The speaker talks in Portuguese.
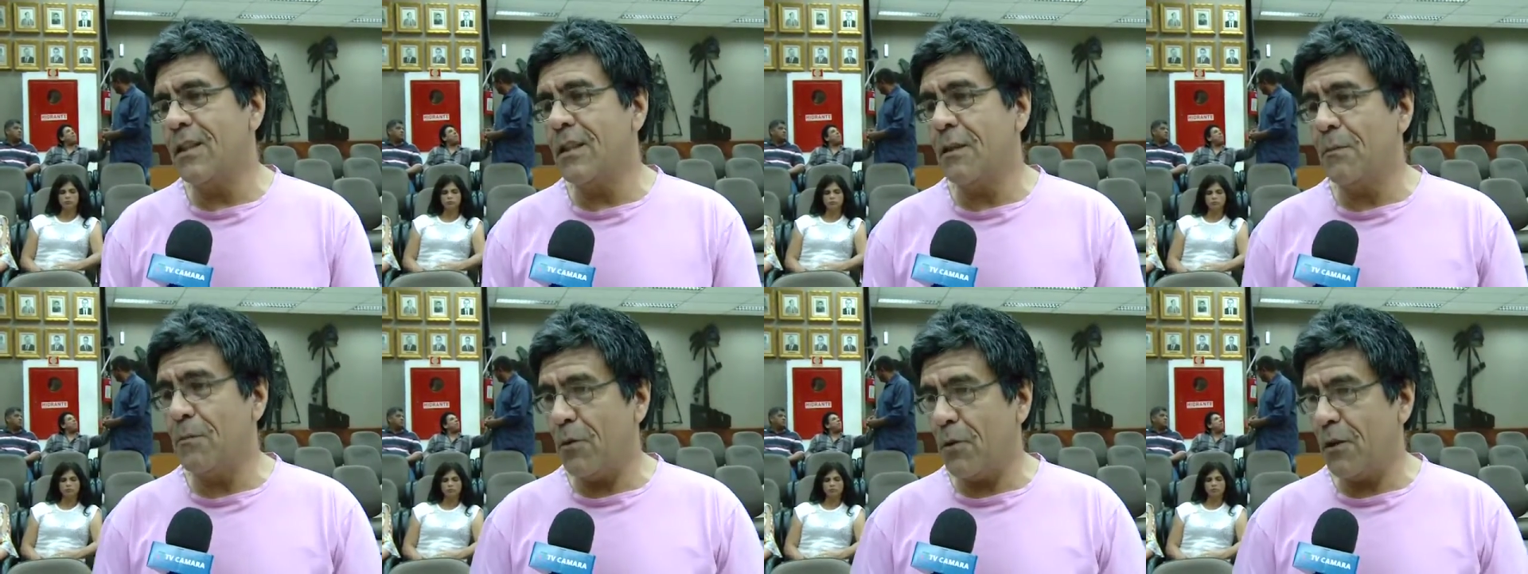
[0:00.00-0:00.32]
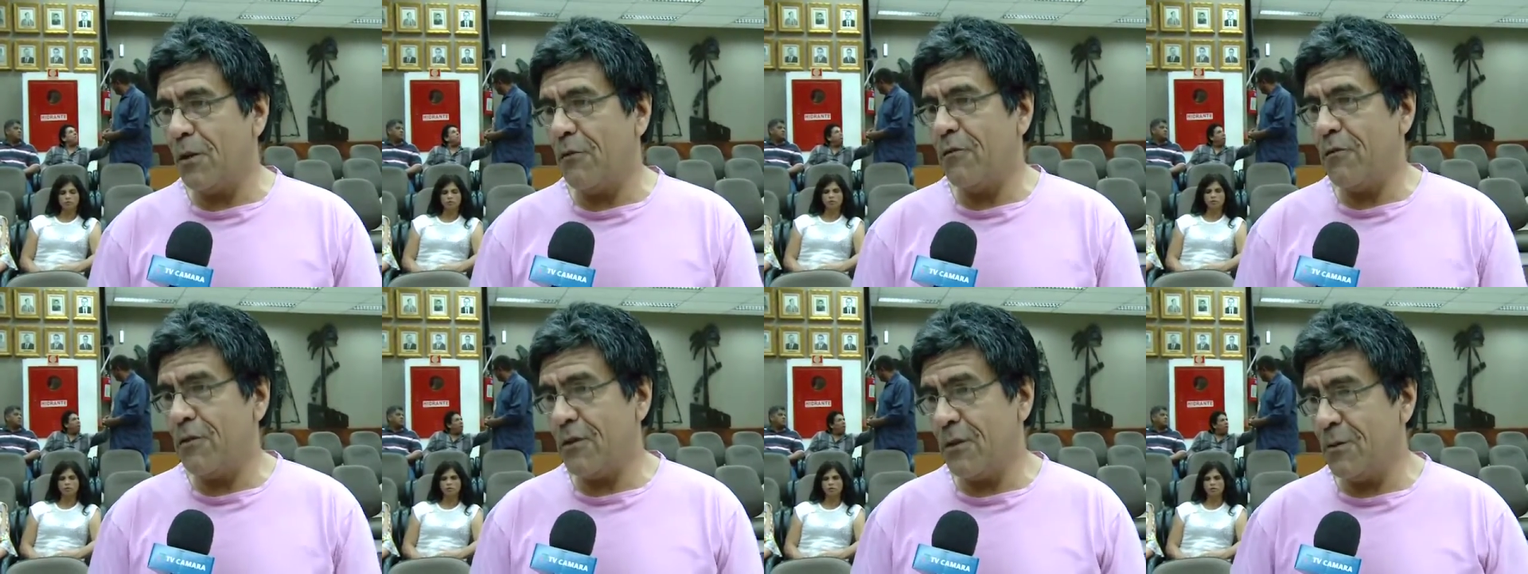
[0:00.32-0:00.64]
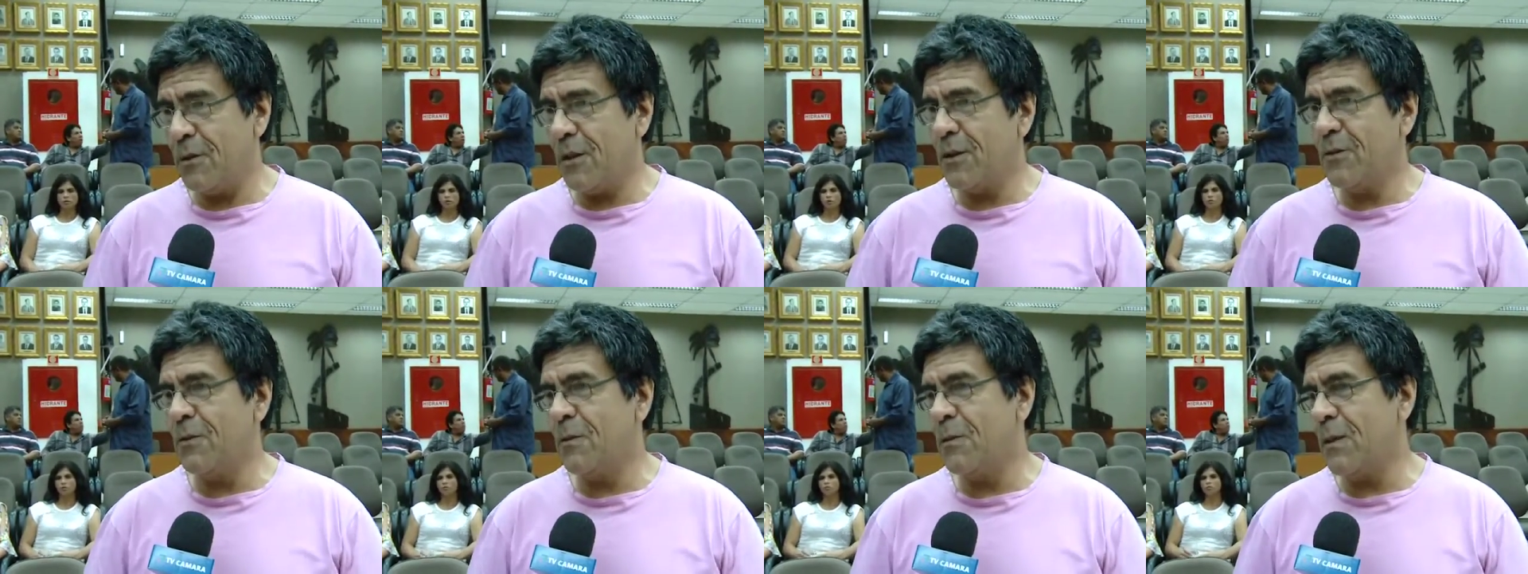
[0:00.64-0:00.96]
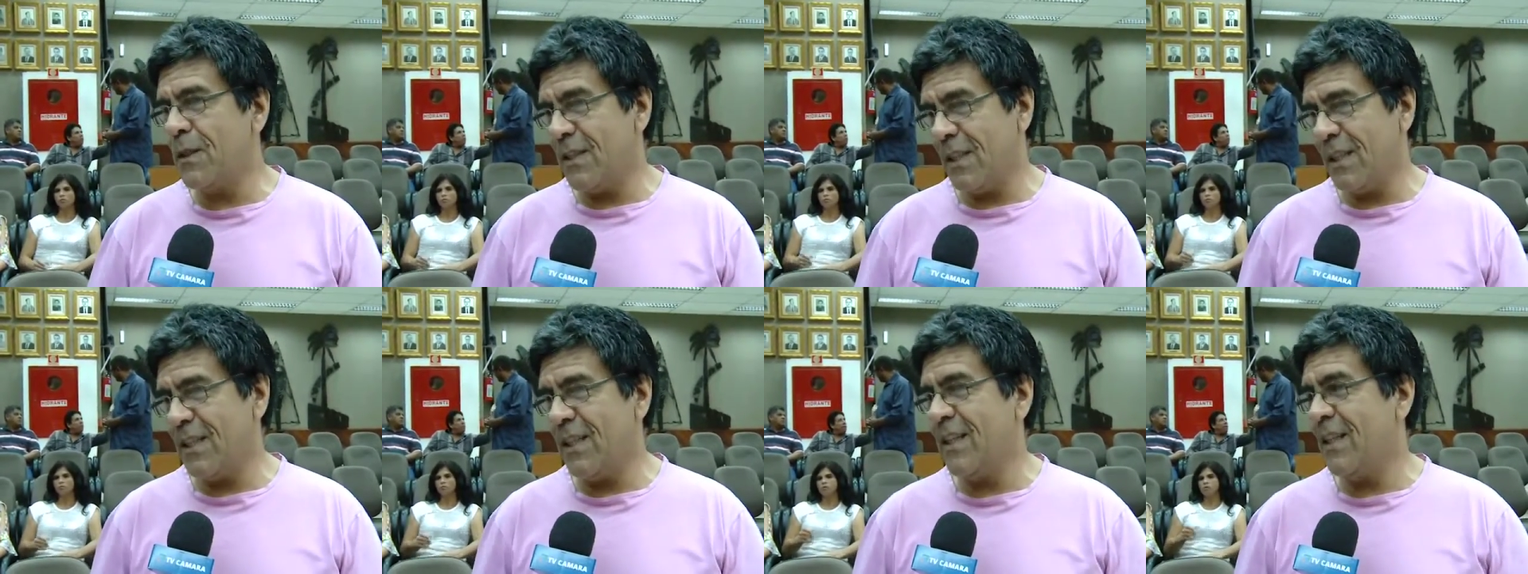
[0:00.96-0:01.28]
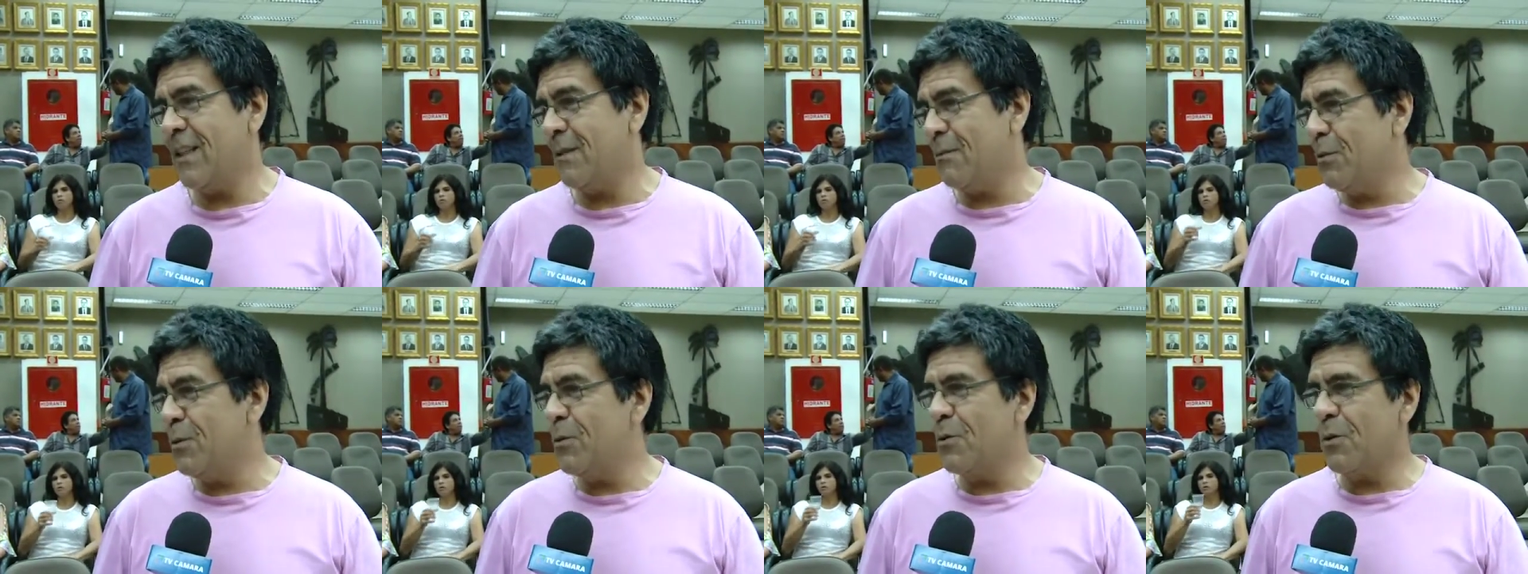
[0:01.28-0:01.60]
até porque Foz do Iguaçu é uma
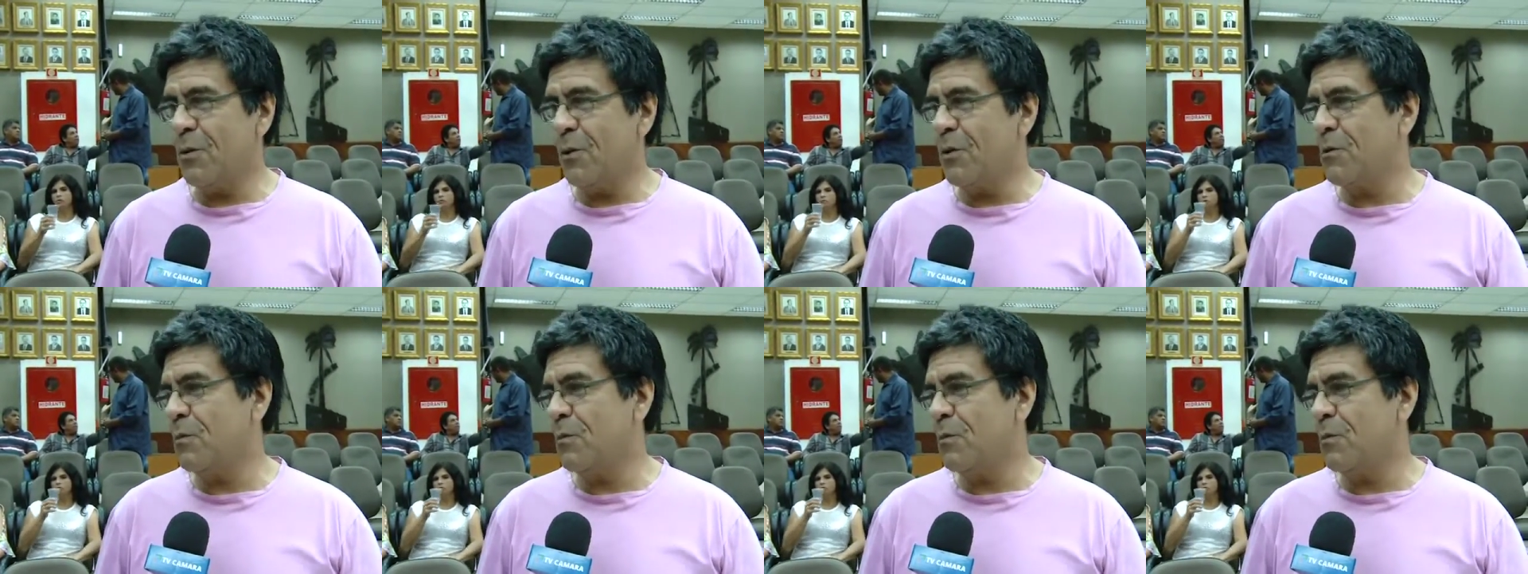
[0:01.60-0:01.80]
cidade muito